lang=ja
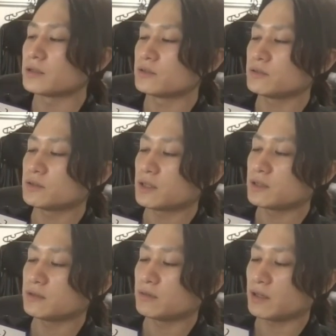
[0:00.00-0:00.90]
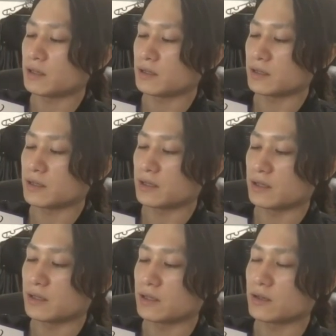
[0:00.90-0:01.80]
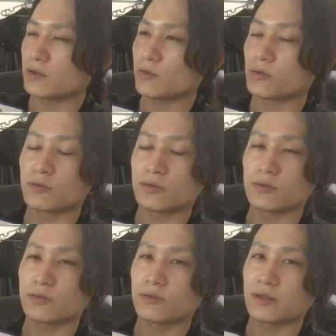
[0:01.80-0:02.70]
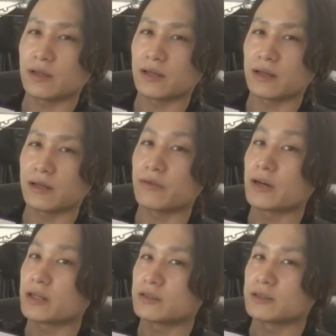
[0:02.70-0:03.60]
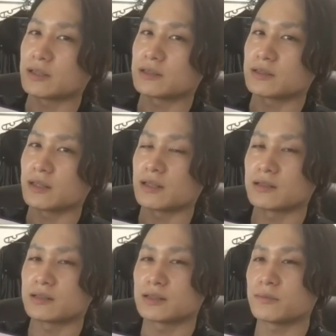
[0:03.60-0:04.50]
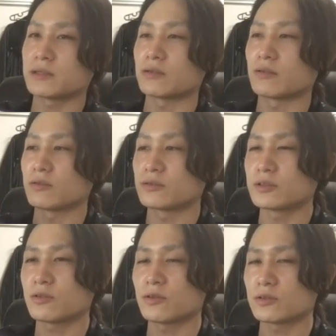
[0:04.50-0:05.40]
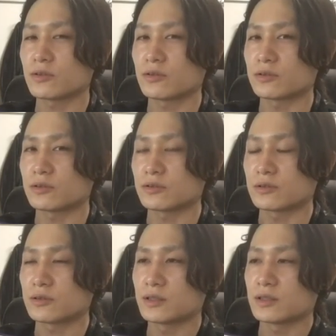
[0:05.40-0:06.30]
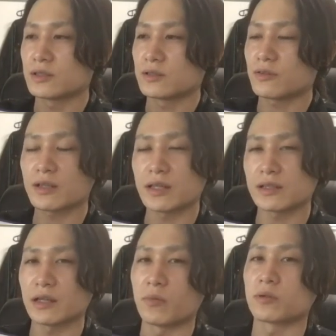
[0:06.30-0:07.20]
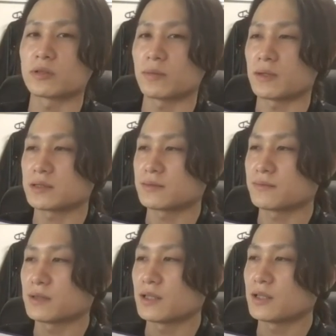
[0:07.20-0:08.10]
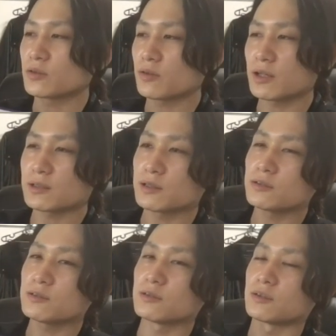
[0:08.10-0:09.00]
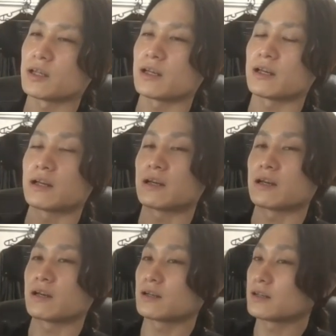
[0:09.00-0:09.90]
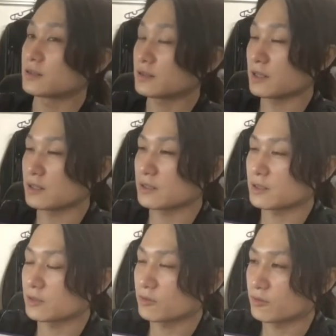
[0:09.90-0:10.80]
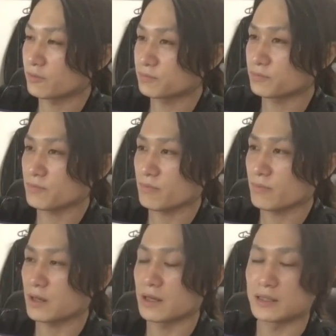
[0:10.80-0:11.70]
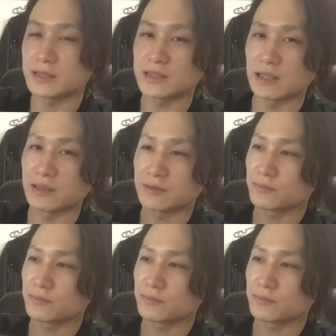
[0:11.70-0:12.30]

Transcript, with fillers: で、ユーザーには、えー、この、えー、ファイルに対して全てのフルコントロールの権限を持ってますとかっていう、えー、権限の、えー、一覧っ